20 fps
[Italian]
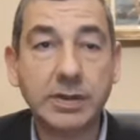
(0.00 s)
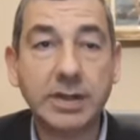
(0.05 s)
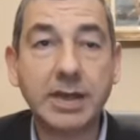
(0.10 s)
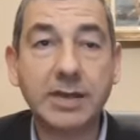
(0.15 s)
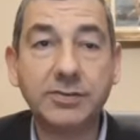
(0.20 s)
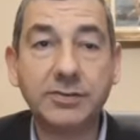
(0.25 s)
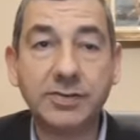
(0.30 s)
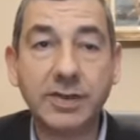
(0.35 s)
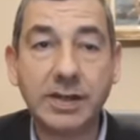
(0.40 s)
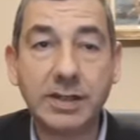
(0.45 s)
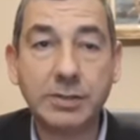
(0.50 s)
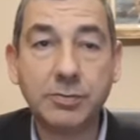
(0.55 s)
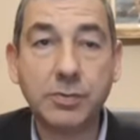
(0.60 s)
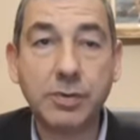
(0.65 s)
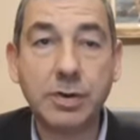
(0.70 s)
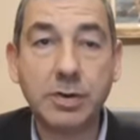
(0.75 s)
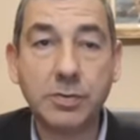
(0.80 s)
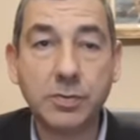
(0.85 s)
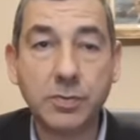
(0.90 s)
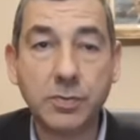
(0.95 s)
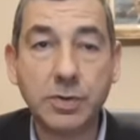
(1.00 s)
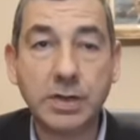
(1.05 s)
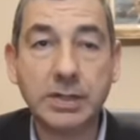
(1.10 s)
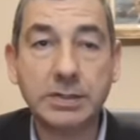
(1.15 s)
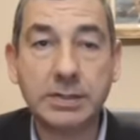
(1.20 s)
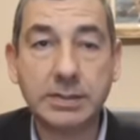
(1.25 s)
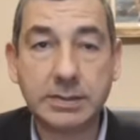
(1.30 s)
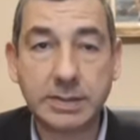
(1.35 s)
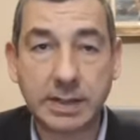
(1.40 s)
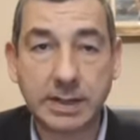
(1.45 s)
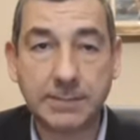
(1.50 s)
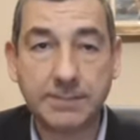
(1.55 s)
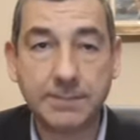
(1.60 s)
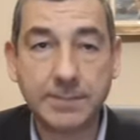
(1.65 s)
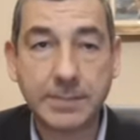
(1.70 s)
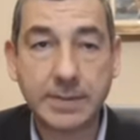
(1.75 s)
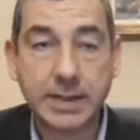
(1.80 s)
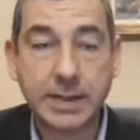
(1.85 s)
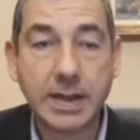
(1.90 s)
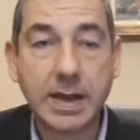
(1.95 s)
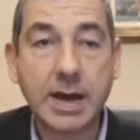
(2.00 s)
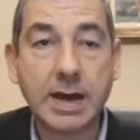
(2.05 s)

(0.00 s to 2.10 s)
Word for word: che è salito ancora di 3,